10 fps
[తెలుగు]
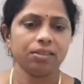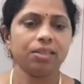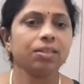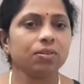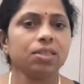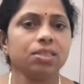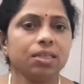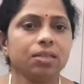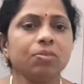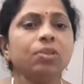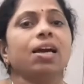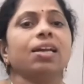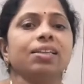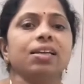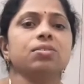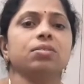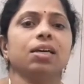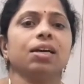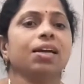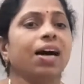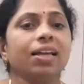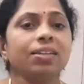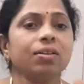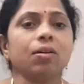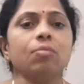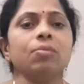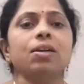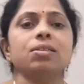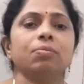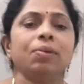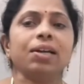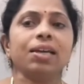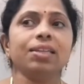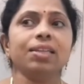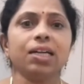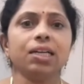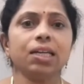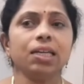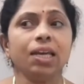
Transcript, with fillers: దీని గురించి ముందుగానే తెలుసుంటే కనుక అది కూడా కామెంట్లో చెప్పండి ఎందుకంటే